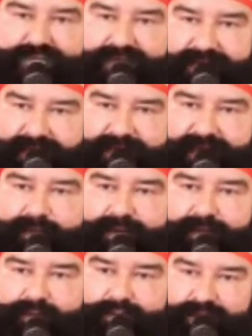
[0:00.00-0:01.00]
किया है अपने
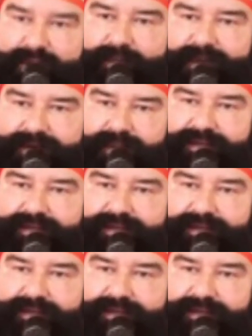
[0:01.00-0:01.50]
खुद के बारे में